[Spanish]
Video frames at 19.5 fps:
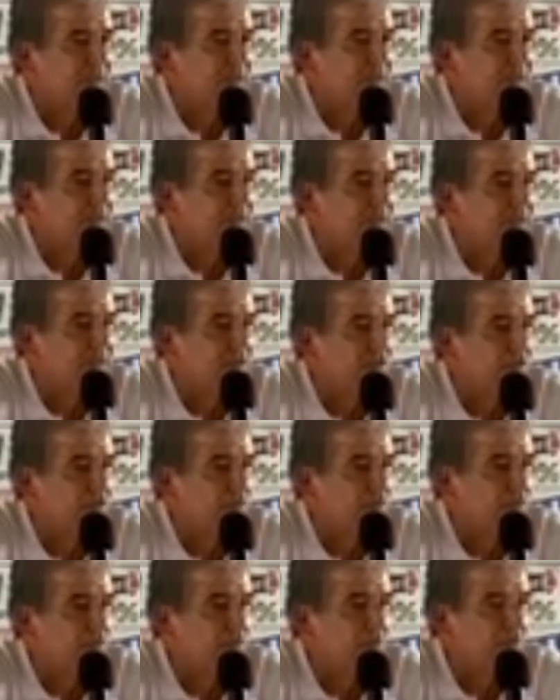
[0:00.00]
que el
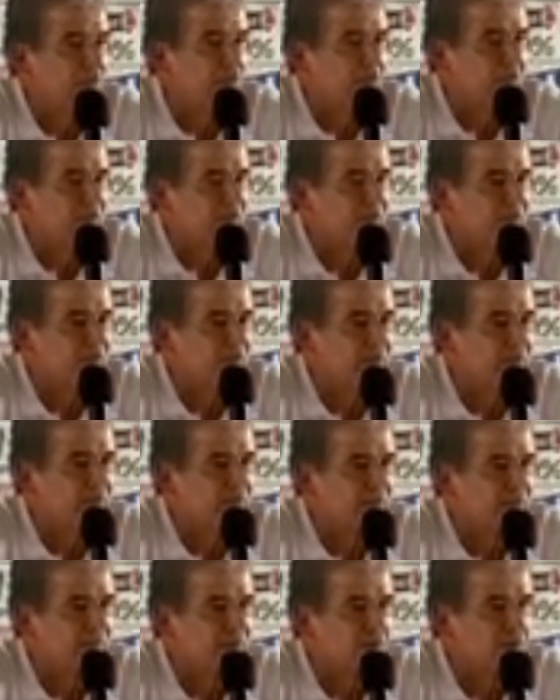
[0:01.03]
grupo,
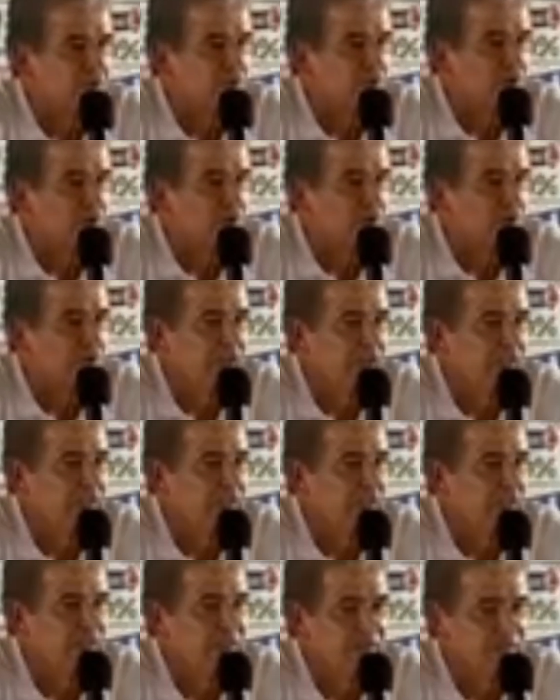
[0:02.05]
los
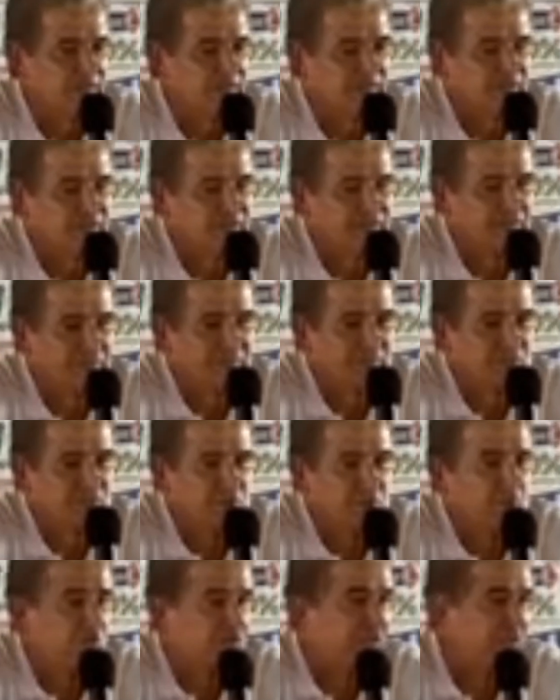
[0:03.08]
jugadores, el
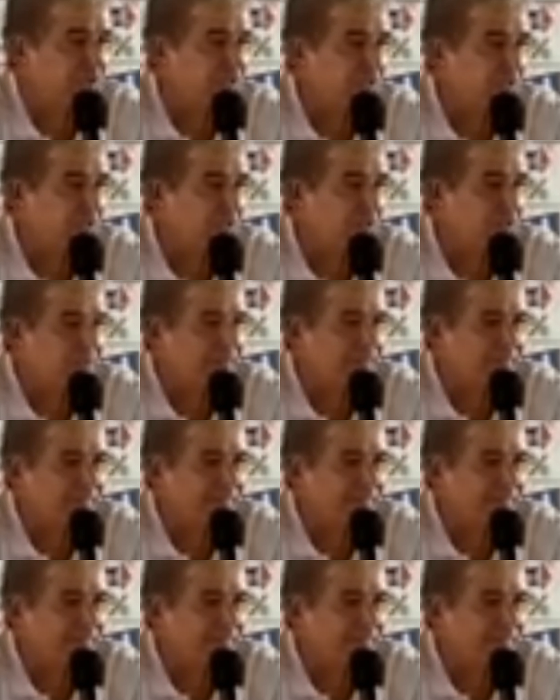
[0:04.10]
cuerpo técnico,